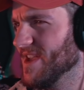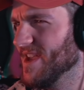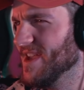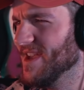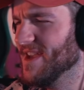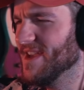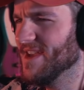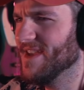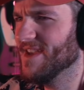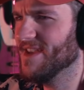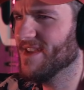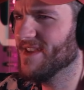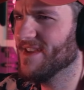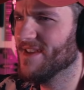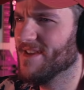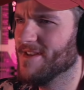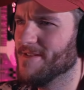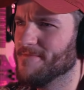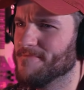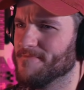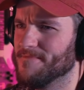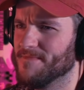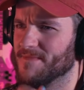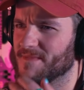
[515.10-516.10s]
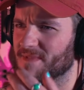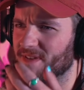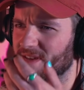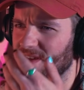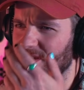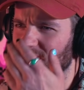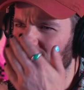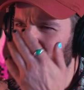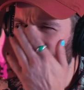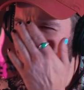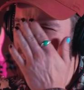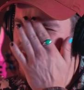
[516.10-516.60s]
Eh,
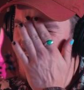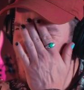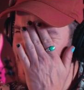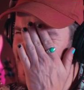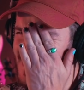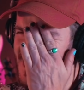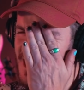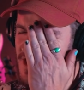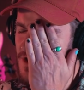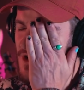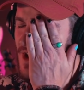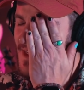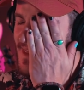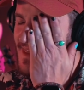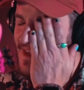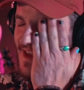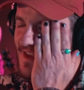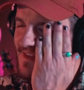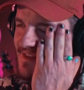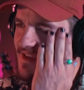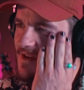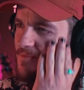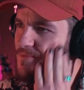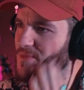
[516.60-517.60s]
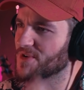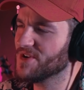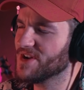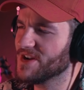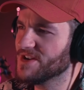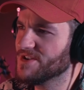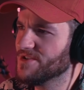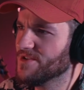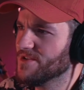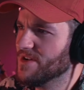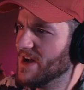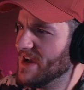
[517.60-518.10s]
yo qué sé, yo hacía tiempo que
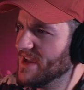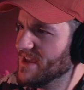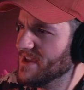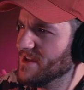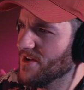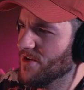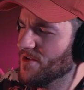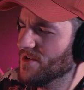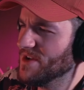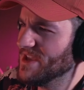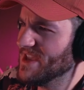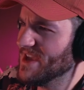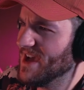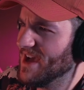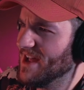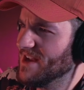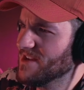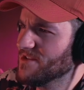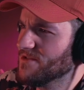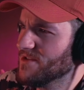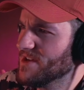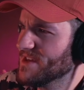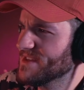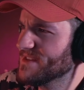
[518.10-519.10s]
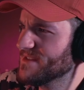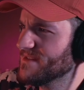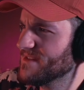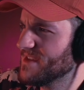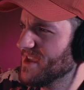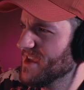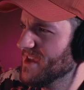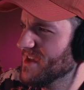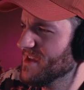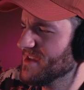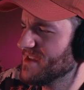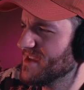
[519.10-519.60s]
no oía algo
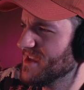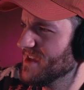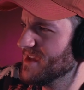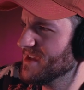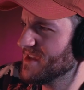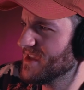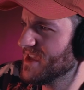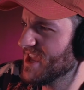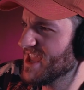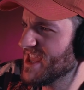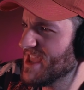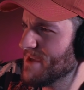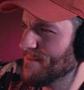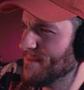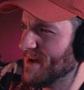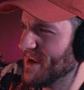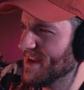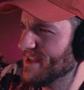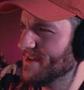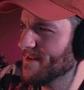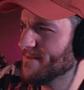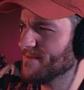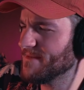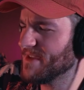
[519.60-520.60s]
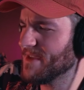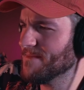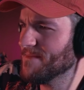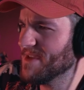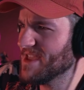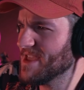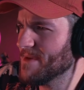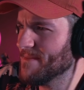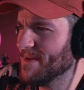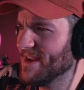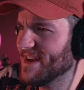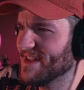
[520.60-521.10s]
que, que, llamara, que
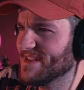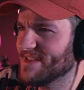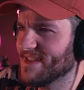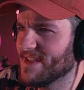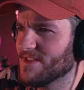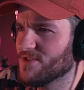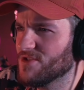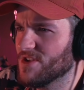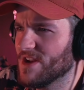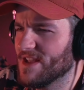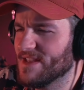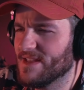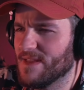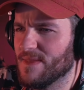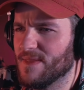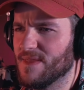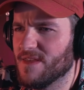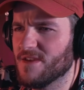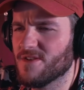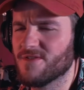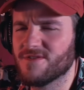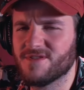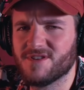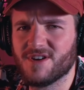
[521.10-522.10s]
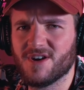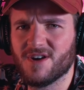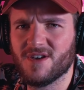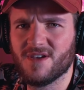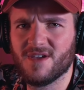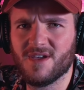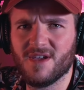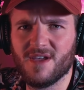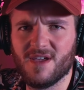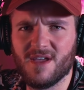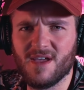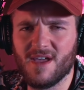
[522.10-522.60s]
me llamara tanto la atención, ¿no?
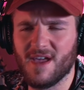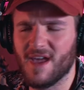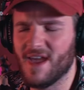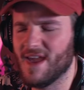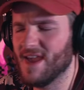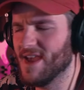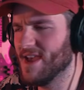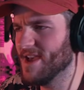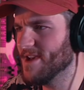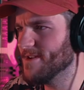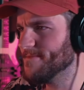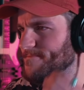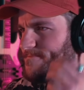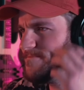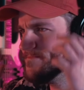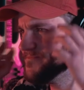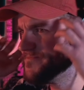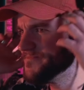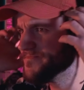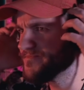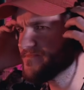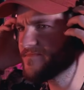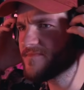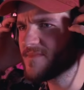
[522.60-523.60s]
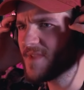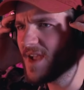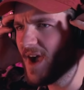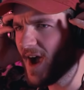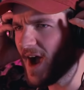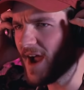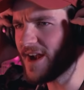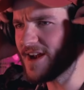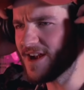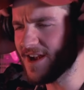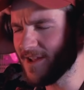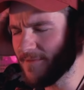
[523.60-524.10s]
Em,
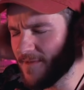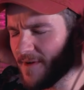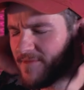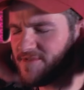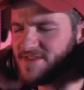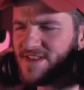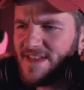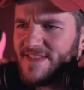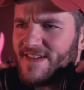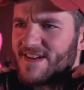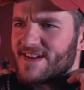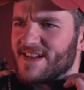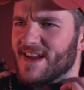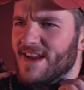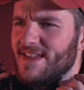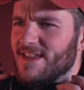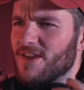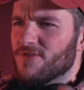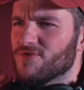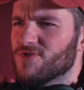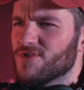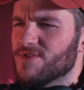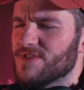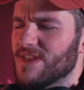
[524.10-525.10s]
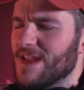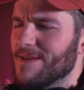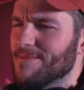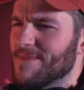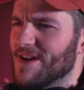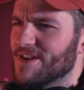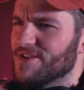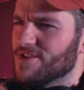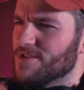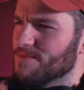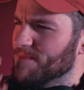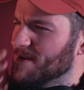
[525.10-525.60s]
ahora le vamos a dar caña a otro
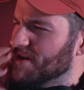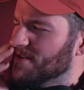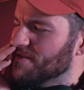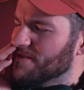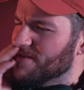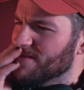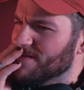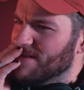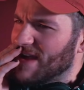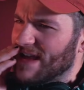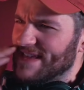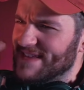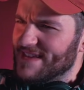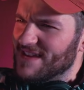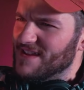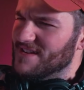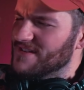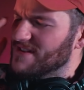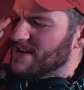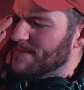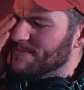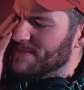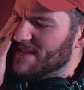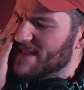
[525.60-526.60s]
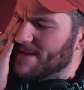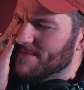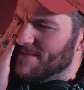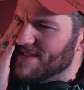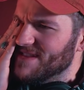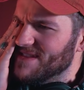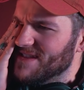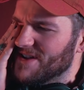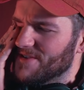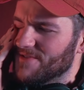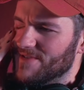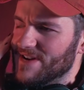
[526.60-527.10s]
tema, ¿no? Pero así
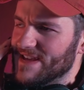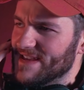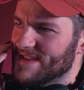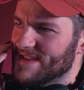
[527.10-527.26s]
rápidamente con